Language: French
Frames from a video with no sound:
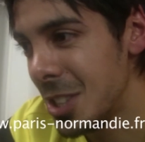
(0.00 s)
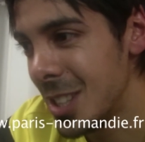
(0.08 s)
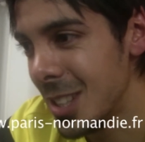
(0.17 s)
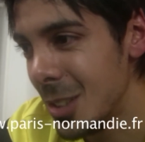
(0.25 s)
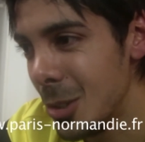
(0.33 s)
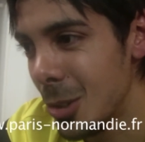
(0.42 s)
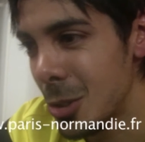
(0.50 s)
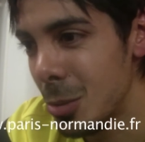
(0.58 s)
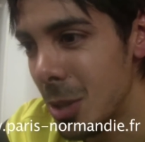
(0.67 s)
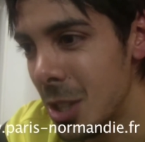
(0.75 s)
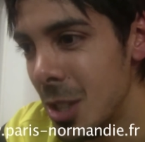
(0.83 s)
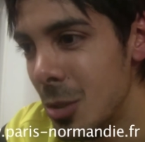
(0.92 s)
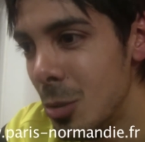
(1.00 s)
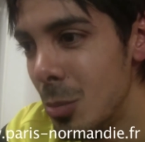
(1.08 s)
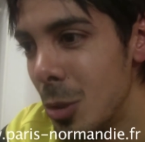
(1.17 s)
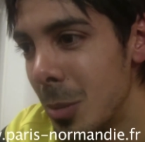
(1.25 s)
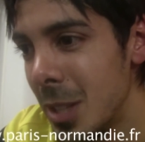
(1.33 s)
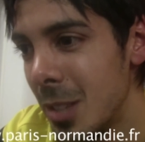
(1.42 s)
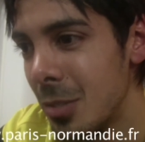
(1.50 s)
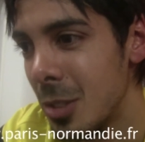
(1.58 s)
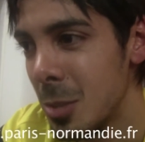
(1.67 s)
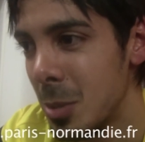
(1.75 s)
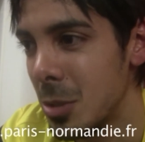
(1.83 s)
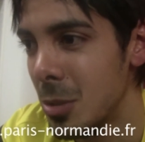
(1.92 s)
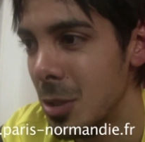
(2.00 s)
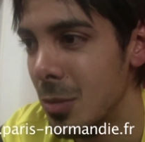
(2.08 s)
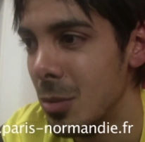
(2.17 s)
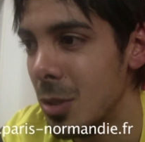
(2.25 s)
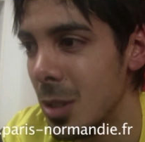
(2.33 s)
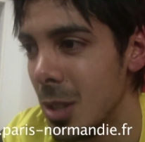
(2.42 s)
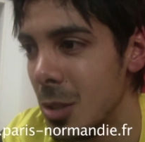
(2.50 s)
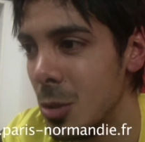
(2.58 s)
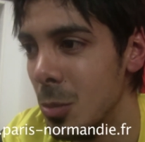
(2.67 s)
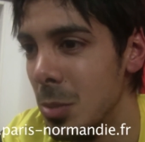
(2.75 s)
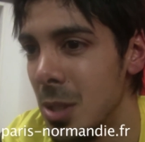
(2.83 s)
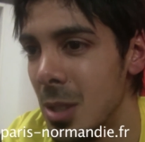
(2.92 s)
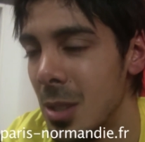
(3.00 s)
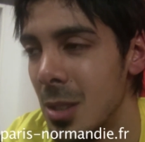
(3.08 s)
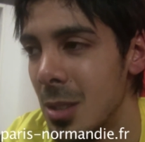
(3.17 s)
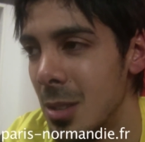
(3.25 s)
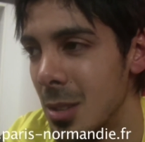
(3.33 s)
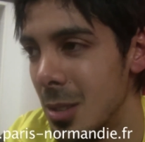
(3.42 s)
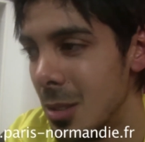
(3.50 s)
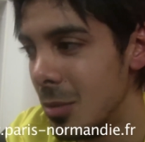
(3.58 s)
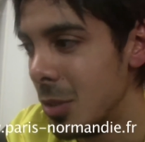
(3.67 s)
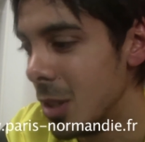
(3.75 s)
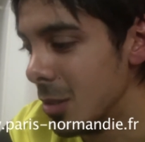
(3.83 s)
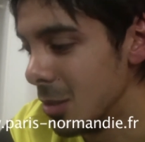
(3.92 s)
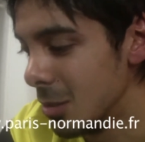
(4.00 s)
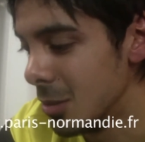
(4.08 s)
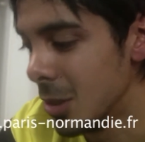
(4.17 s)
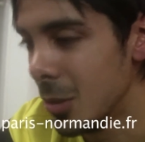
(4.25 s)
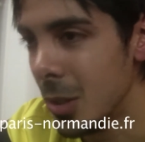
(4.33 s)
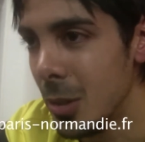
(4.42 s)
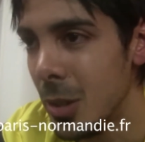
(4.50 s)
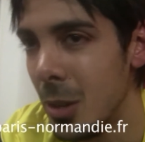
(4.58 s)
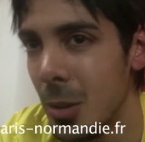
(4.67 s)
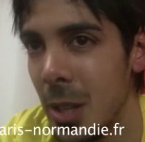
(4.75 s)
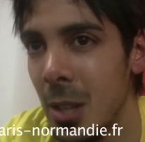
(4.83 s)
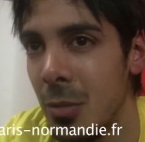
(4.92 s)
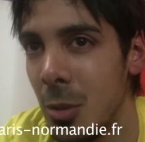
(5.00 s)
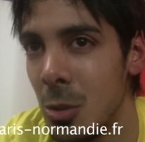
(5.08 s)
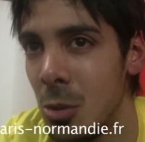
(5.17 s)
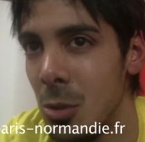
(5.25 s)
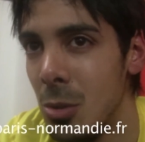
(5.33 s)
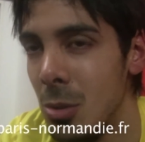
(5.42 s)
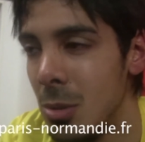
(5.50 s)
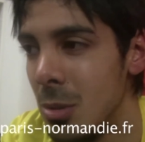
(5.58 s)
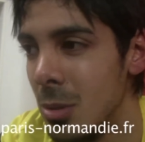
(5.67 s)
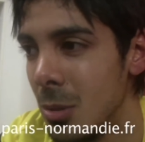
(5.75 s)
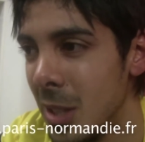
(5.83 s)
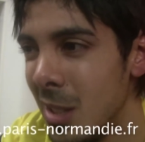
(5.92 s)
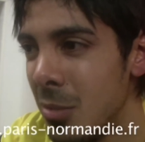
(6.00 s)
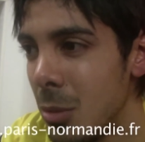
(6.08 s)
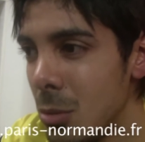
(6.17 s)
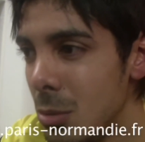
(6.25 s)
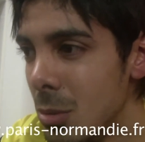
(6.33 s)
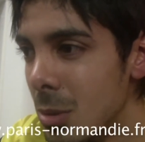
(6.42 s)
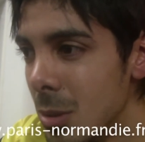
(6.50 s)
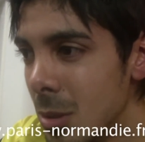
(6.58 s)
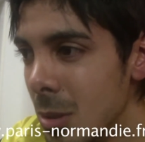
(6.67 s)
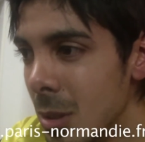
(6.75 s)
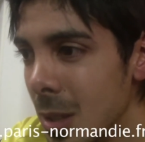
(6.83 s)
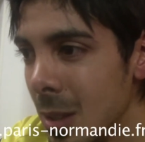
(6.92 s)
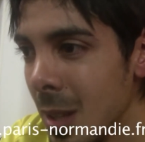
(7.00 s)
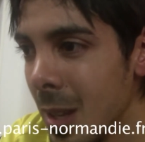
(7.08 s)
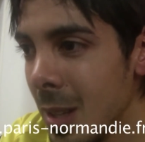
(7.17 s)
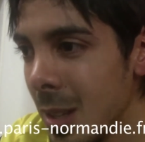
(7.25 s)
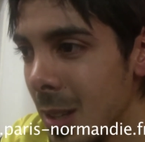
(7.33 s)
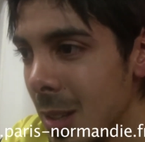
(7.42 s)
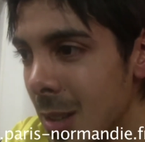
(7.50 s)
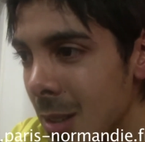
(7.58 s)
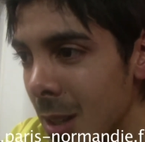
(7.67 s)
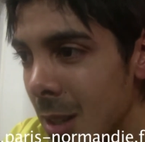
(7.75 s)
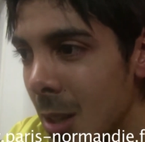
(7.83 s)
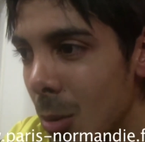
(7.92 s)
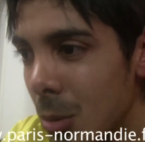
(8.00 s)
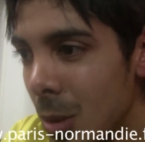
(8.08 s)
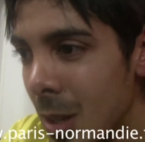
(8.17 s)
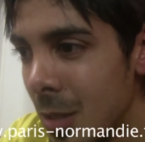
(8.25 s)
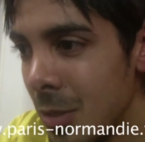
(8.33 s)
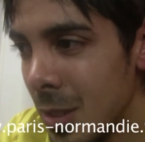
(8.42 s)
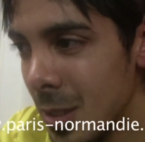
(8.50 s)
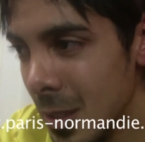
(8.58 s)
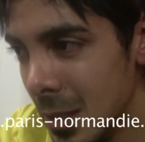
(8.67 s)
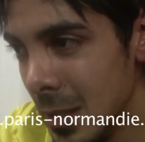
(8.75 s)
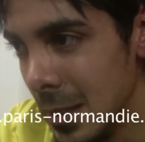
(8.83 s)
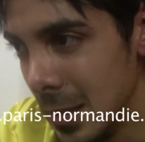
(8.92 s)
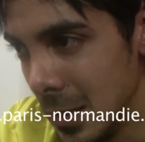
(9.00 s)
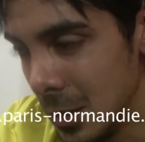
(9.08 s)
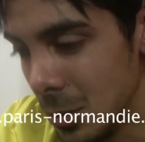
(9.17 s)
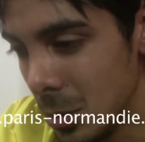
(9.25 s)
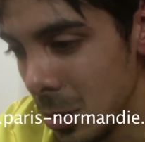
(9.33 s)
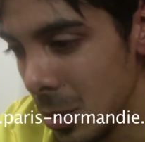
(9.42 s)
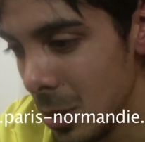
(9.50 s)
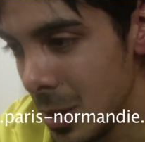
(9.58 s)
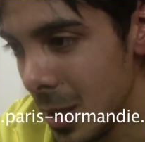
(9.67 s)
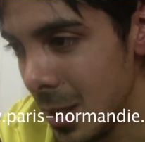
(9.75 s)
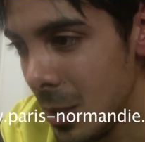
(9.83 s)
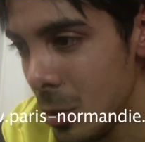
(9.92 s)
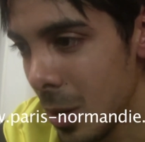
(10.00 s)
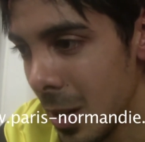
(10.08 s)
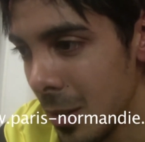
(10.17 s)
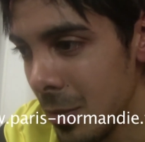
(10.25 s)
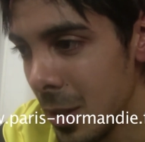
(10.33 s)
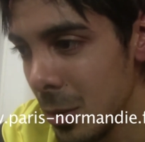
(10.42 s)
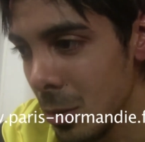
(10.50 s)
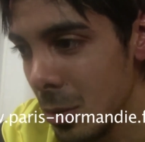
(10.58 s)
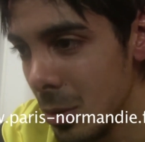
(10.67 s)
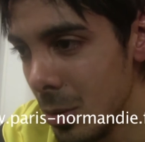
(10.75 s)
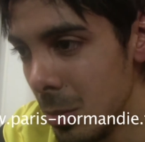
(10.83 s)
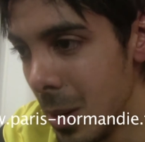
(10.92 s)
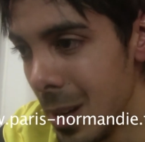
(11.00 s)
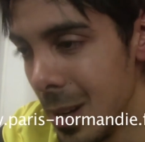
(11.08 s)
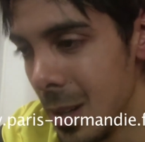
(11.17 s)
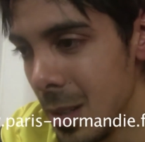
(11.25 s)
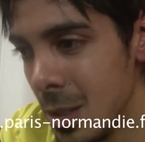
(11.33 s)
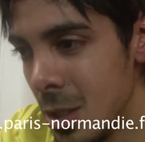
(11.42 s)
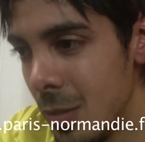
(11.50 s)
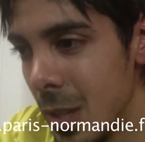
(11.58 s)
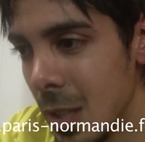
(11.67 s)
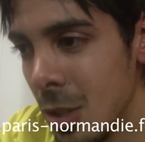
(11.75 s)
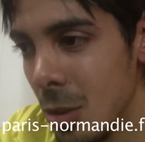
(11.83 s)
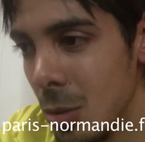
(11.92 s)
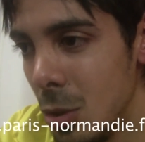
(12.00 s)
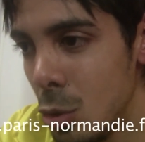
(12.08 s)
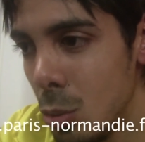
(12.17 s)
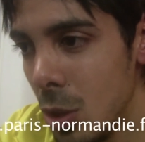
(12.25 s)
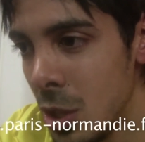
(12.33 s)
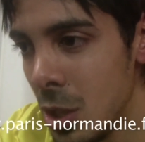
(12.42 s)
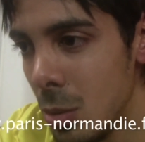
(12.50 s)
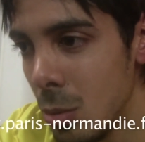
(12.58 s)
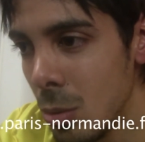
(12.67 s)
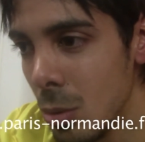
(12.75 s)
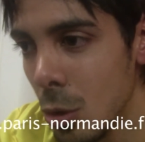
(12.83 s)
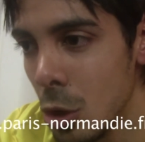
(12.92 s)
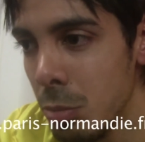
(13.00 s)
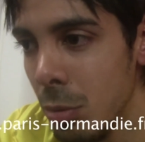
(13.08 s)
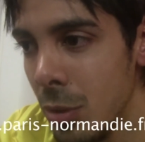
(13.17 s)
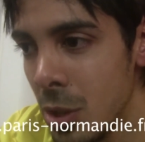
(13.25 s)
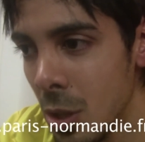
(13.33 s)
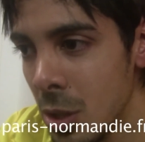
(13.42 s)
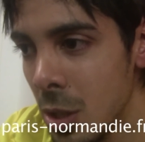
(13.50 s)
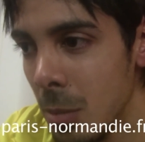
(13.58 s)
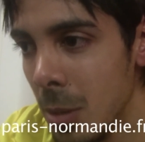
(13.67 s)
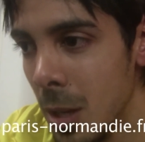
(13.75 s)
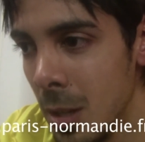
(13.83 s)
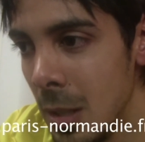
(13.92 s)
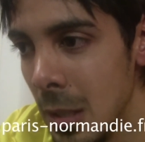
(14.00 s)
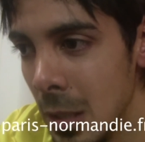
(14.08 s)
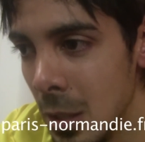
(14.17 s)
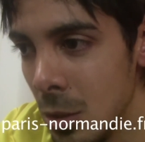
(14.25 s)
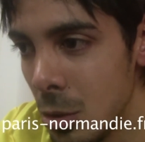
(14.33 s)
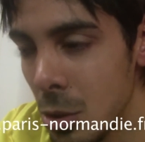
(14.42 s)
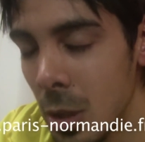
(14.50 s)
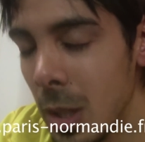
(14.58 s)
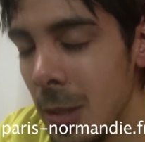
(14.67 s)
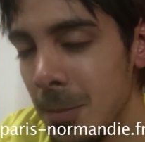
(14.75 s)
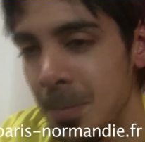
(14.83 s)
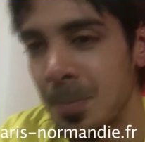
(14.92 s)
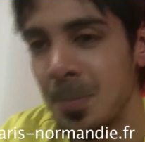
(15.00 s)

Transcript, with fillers: J'ai essayé de soulager du mieux ma défense parce que j'ai vu qu'elle subissait. Euh, enfin, on a, défendu, on a défendu euh, euh, très très très très longtemps à la fin. Donc ça a été dur à la fin. Donc bah, j'avais à cœur de les soulager. Donc quand je pouvais sortir, bah, je sortais.